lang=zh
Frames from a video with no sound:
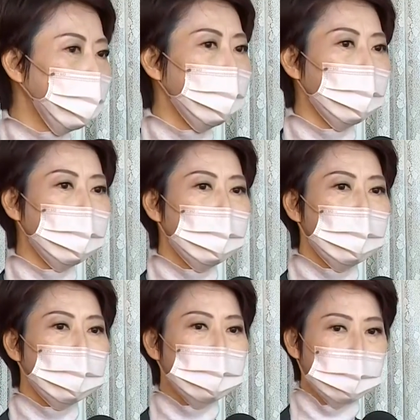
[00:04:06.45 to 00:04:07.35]
而且
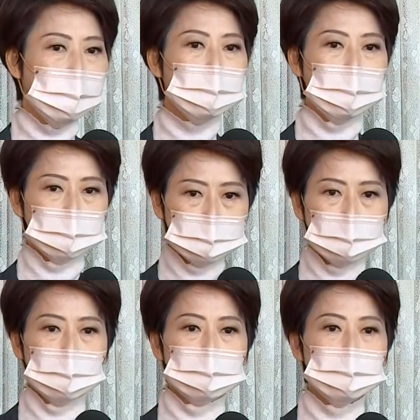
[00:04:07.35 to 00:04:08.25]
也要了
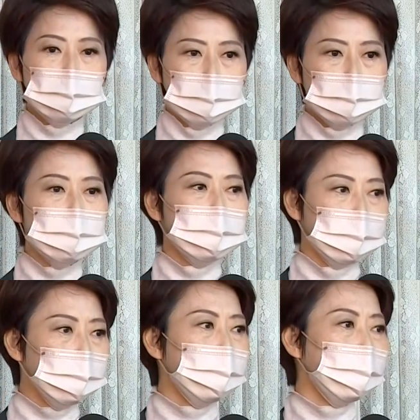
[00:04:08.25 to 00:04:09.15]
解到底是
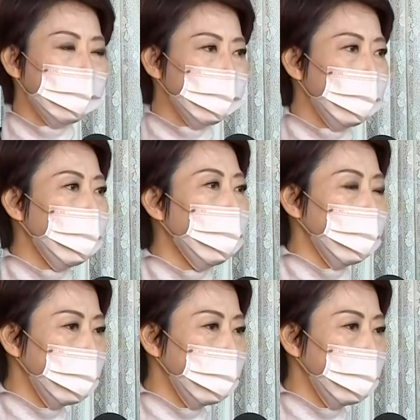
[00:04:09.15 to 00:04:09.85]
什么样的状况。